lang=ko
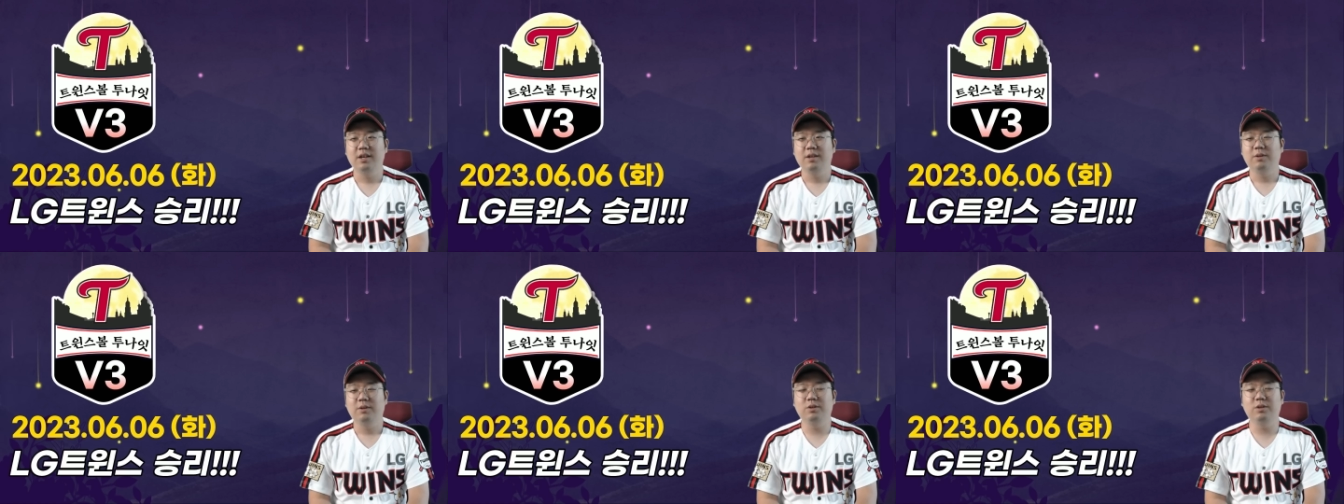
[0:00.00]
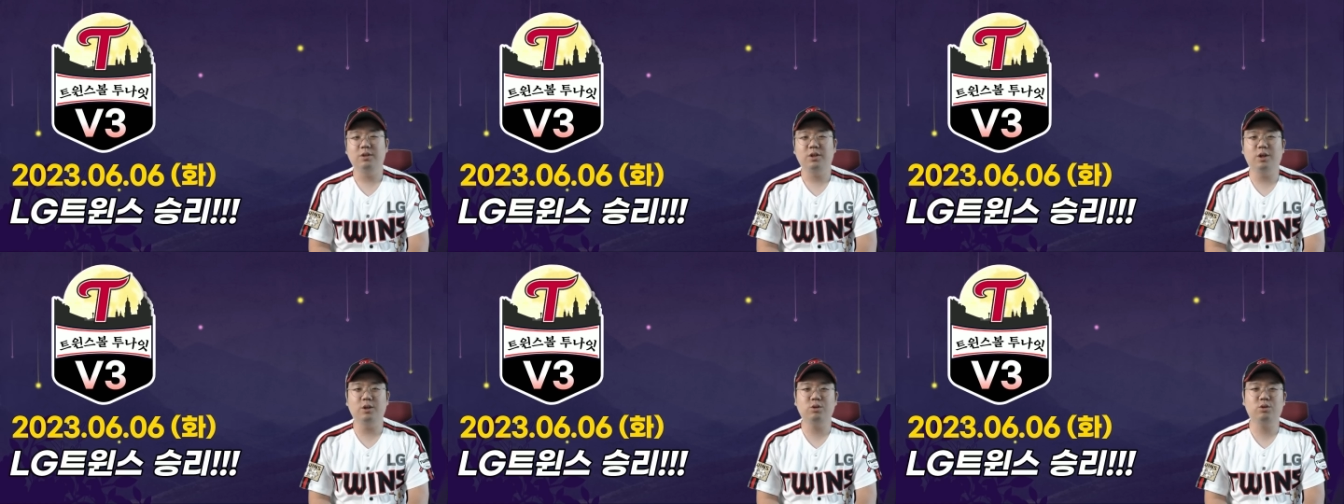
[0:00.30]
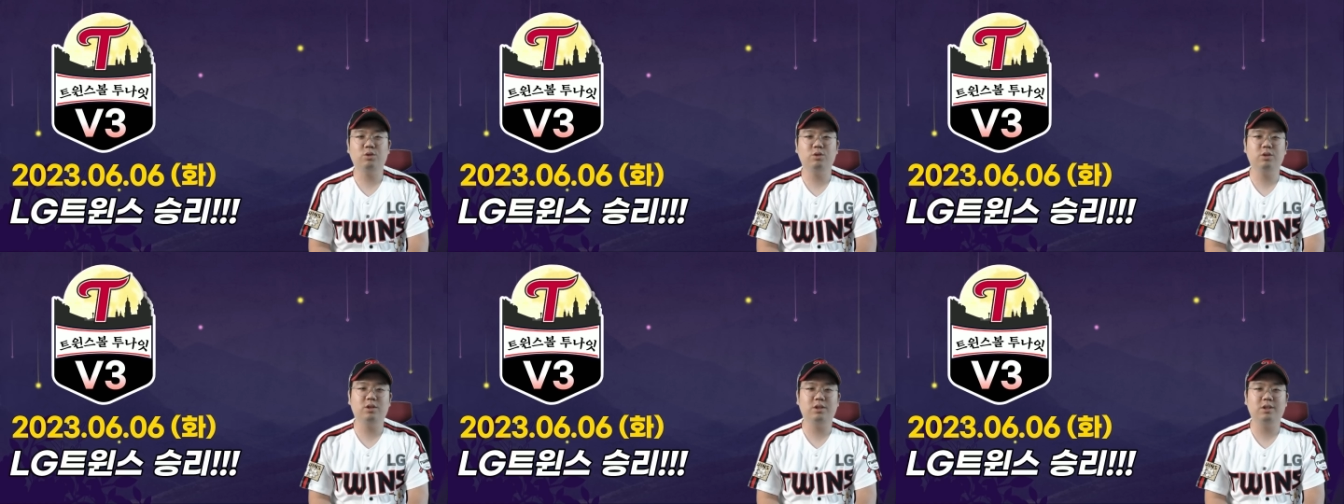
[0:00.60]
오늘
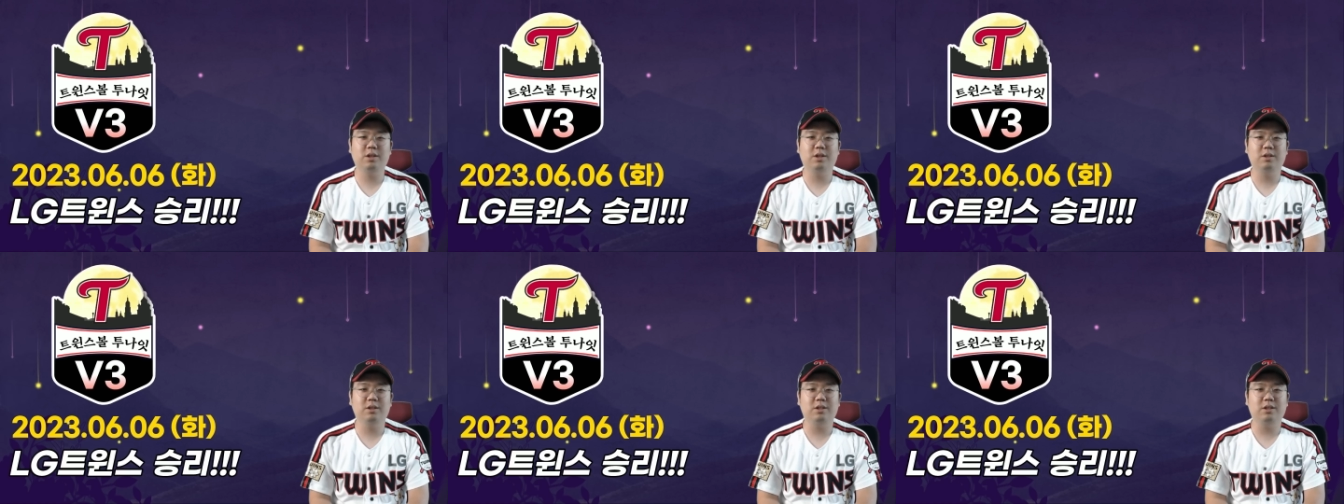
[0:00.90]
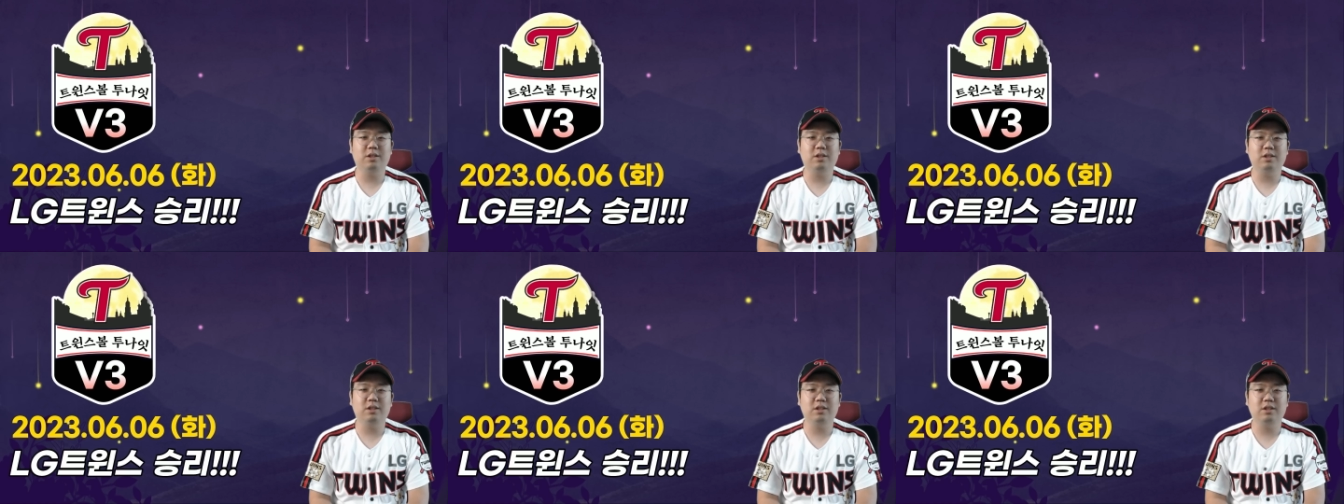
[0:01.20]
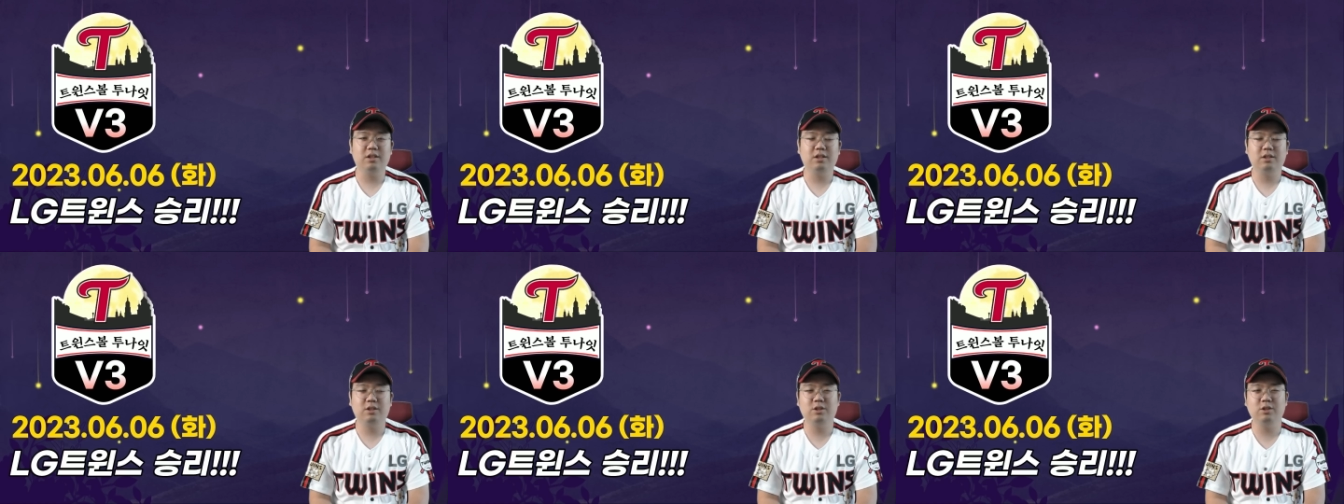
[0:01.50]
현충일 경기
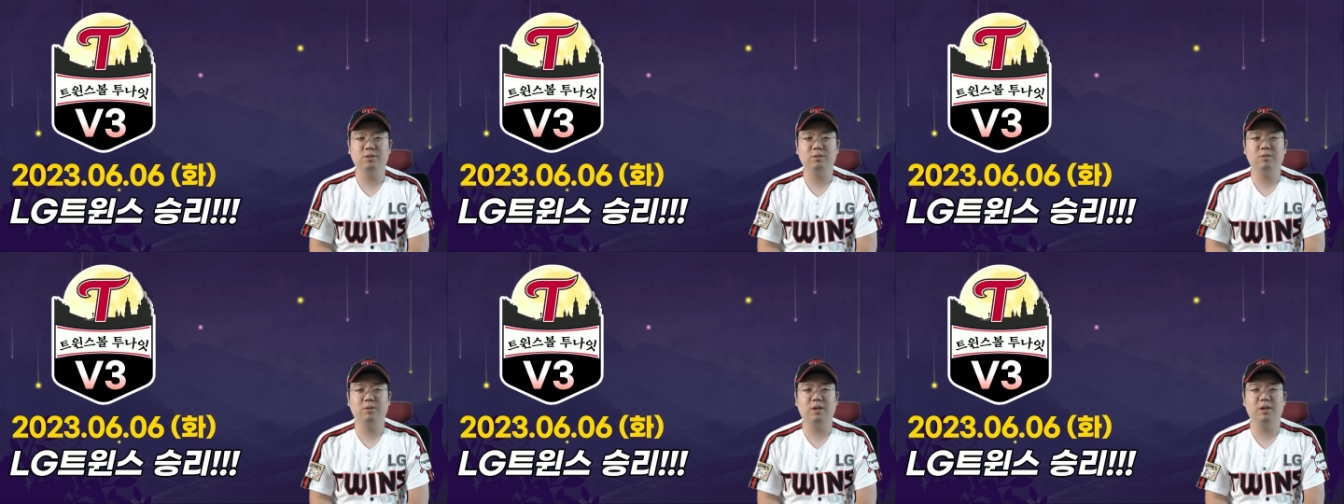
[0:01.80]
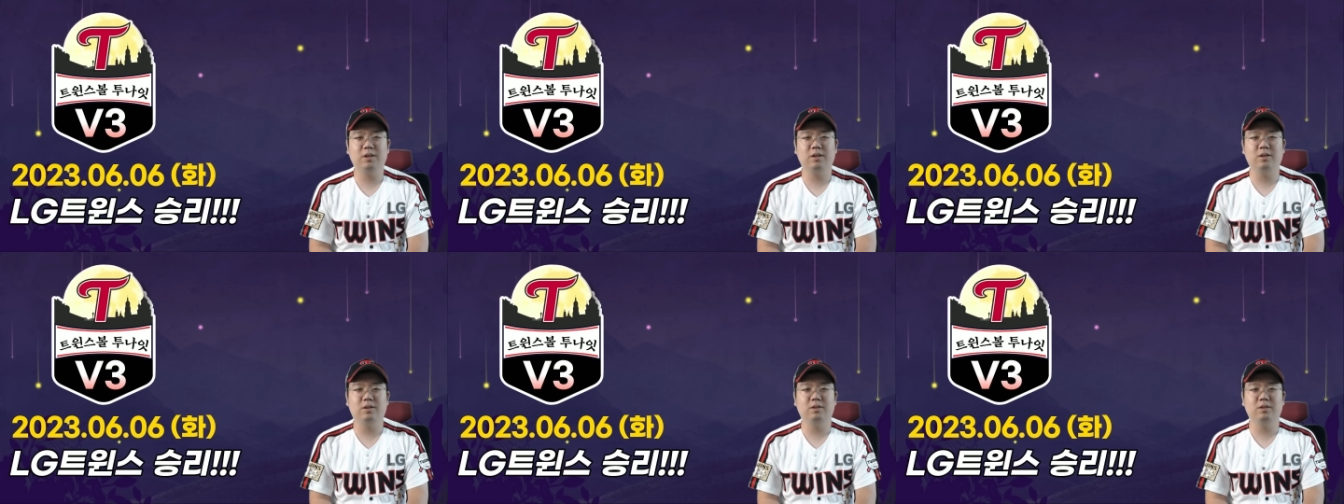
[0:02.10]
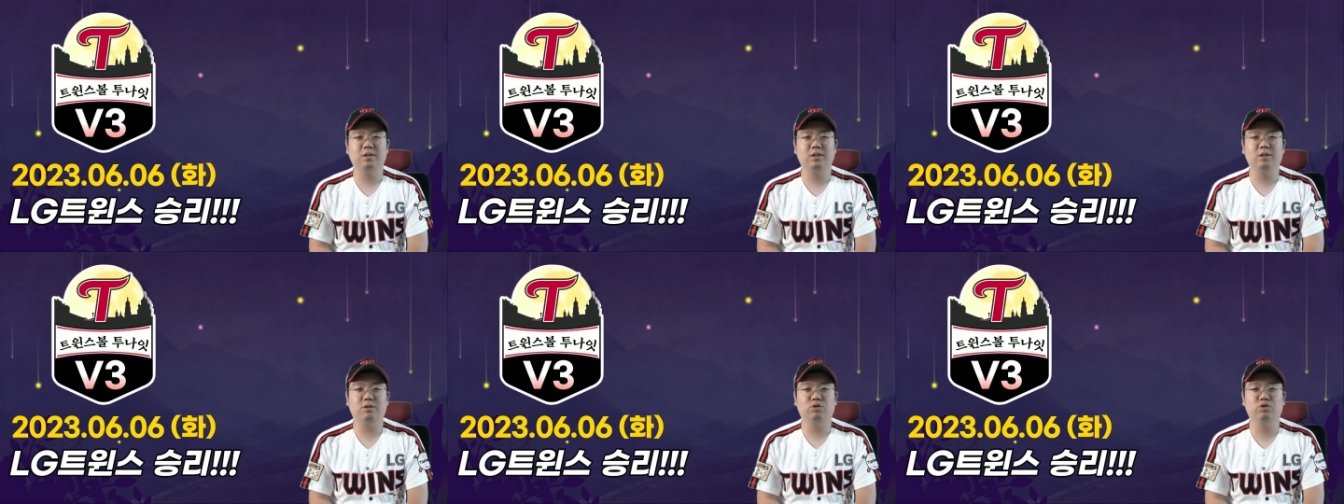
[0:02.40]
키움과의
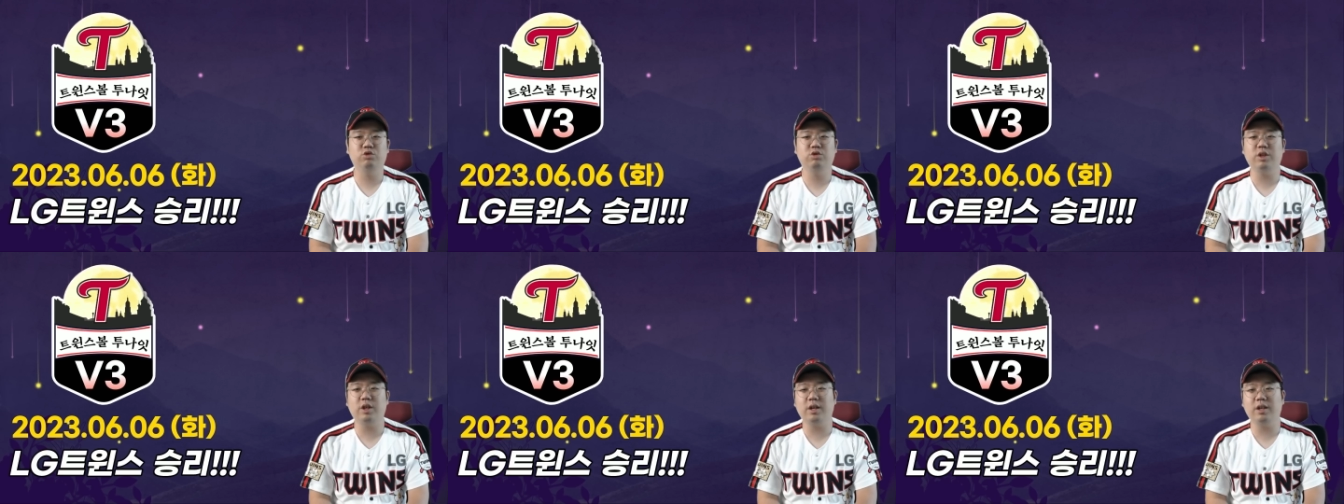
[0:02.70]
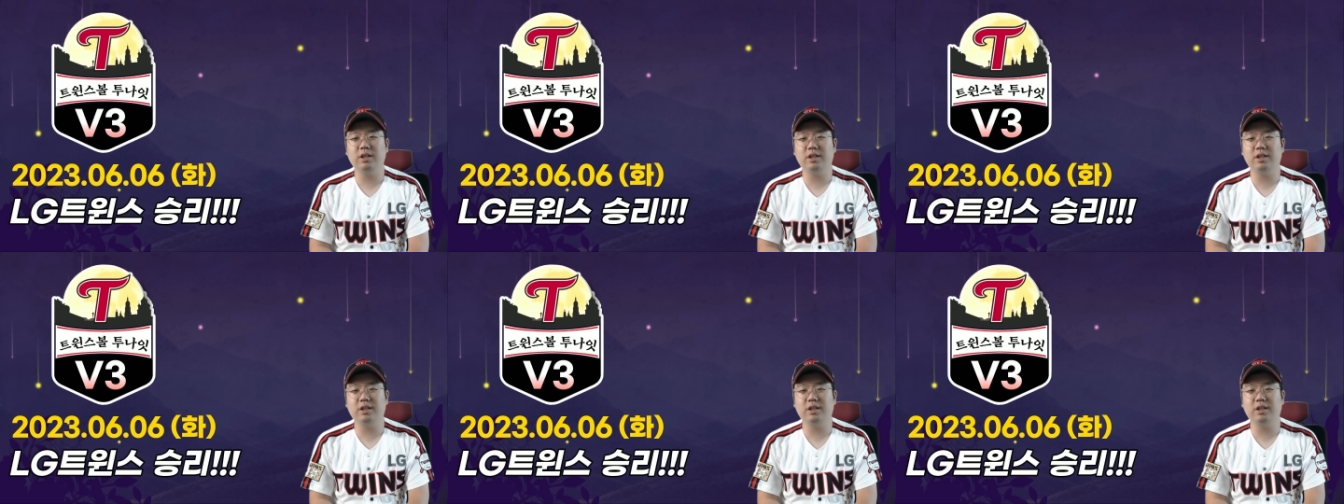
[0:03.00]
경기 구 대